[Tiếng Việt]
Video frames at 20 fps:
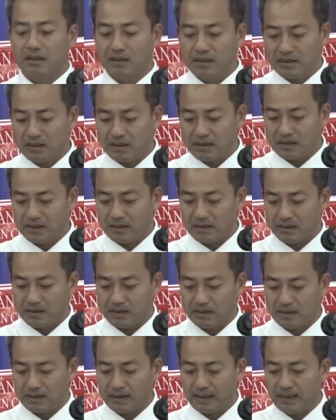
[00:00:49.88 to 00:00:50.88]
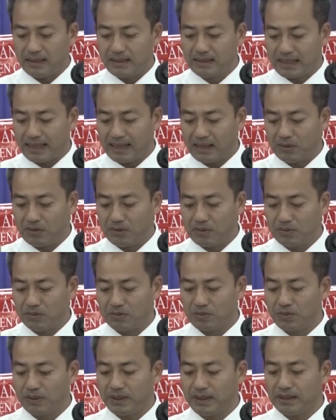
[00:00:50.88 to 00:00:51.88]
môn, nghiệp vụ, nêu cao vai trò
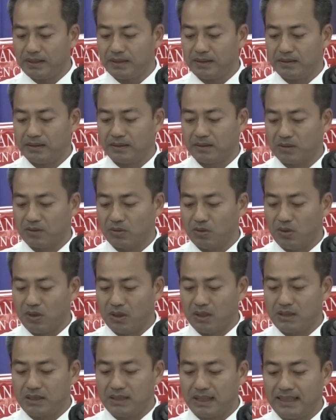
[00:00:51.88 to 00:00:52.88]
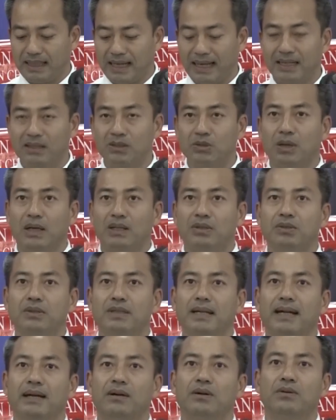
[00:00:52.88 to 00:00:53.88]
tiên phong gương mẫu của người lãnh đạo, quản
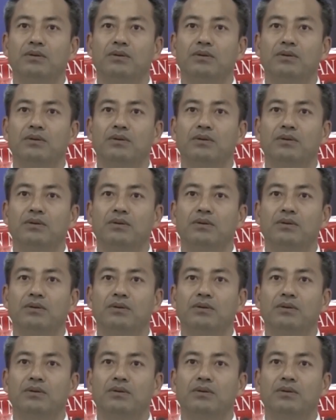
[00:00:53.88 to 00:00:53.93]
lý,